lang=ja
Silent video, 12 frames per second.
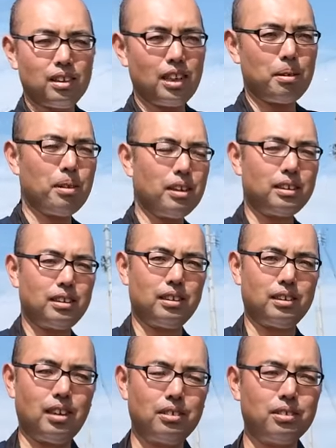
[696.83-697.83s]
根回しっ
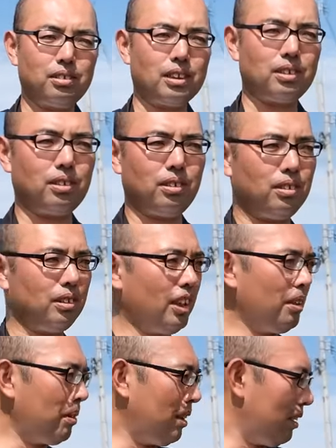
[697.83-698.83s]
ていうのは、その
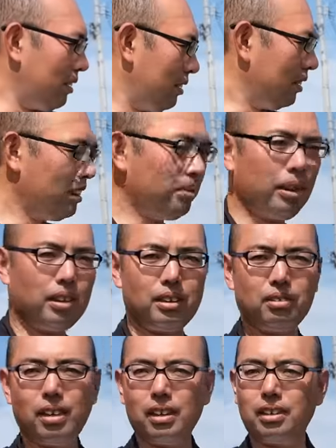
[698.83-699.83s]
今地面
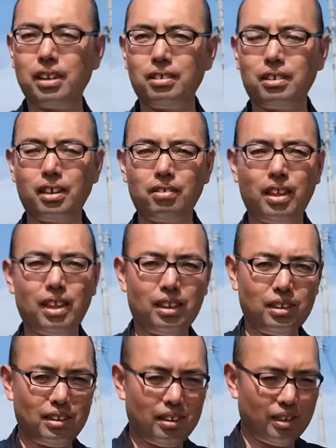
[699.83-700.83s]
に割ってる木は
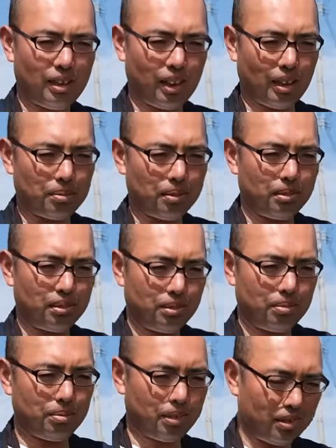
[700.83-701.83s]
根が
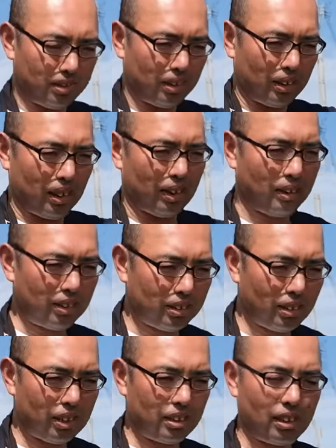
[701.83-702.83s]
ブービューっとね、
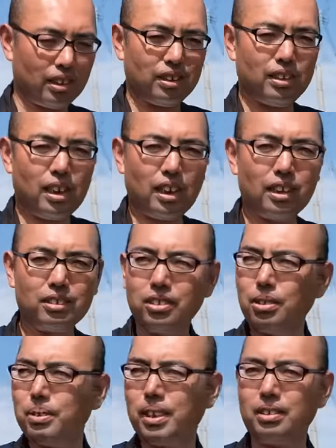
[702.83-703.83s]
それぞれ長く
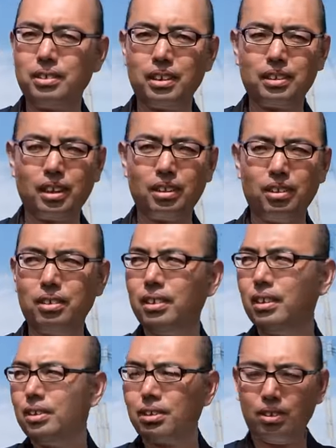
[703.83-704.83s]
伸びてるんですけど、うん、
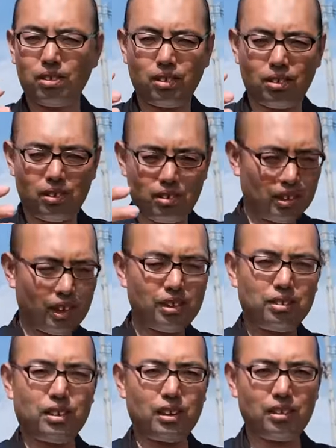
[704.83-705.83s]
それをこう切る
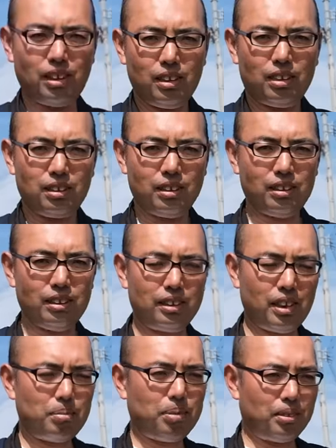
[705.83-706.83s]
んですね、はい、
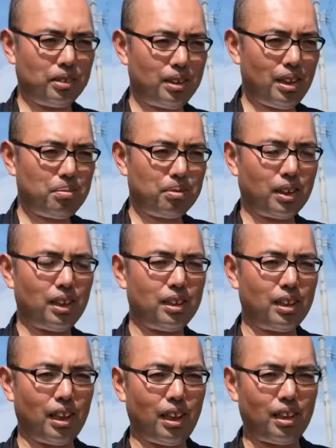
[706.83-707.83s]
全部全部切っ
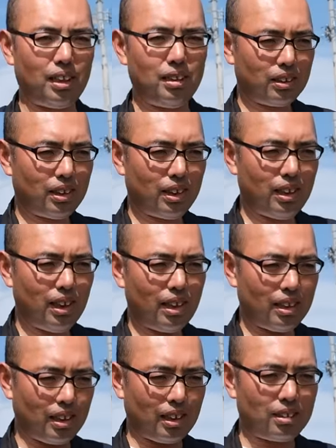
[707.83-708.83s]
たら、切ら
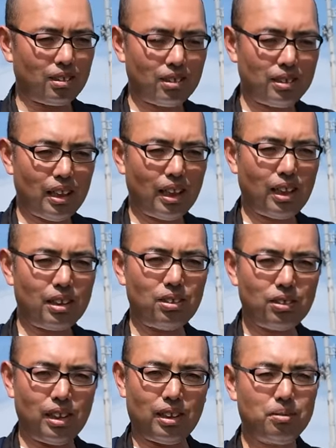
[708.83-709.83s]
れたらその中
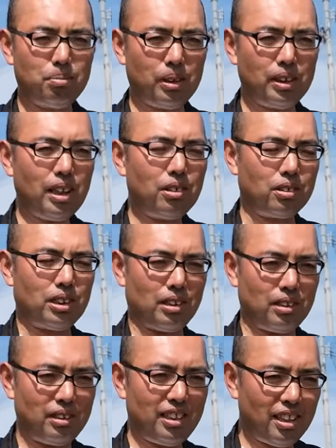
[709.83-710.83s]
のね、まあ、根の
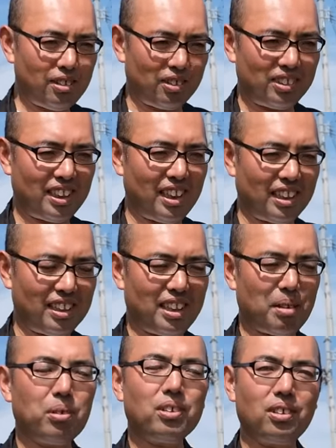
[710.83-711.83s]
根のさらに
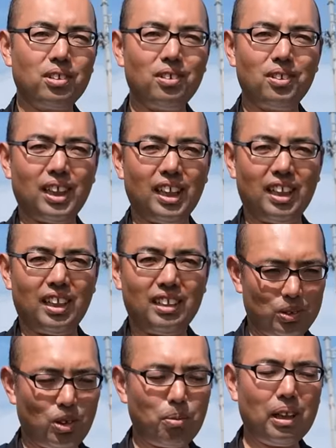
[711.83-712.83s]
根元の方から
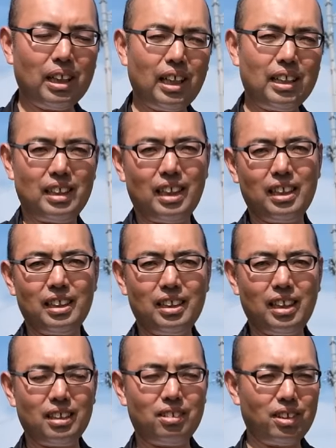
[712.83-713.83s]
細かい根が出
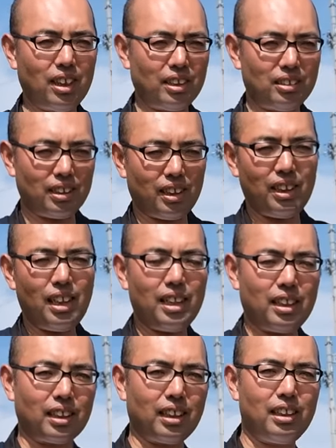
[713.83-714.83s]
たりとか、うん、切ら
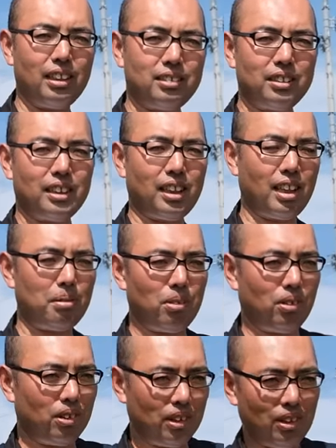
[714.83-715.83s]
れた切り口から
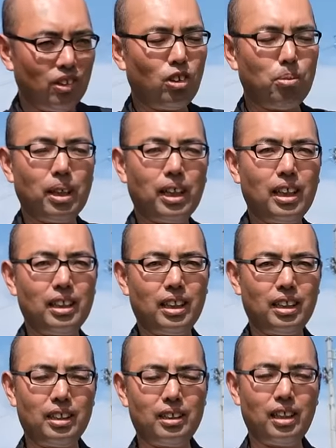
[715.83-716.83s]
も細かい根
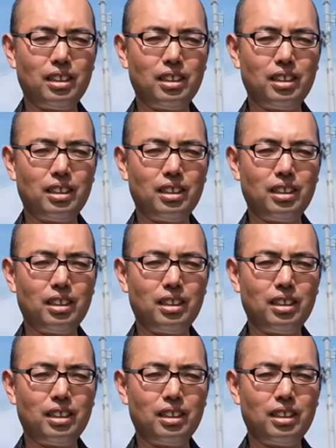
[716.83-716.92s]
が出た